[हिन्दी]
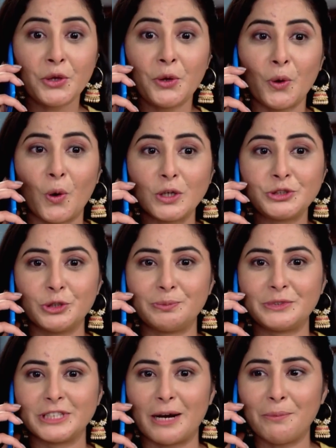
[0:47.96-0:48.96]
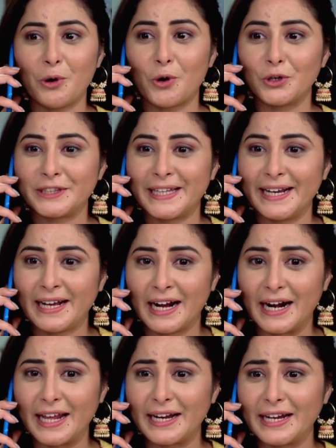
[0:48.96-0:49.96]
क्यों चुपचाप उथे
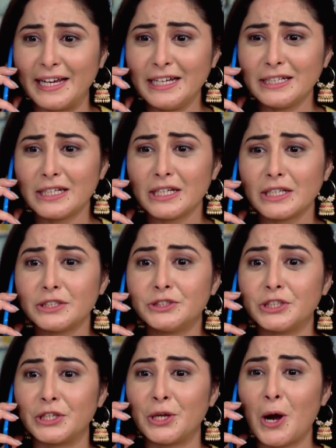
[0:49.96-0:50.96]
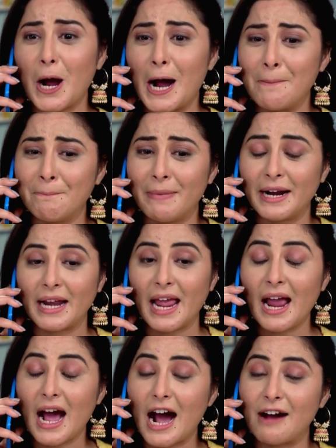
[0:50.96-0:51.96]
खड़े रहे जो अंबर
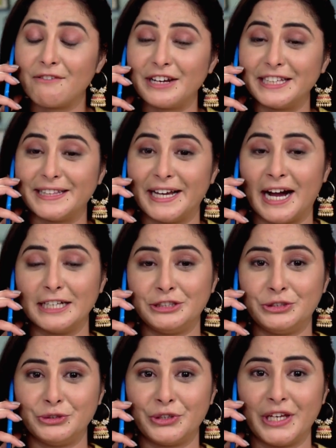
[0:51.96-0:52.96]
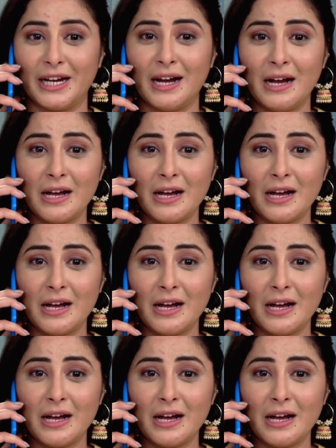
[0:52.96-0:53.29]
ने अवनी ते हाथ चुकया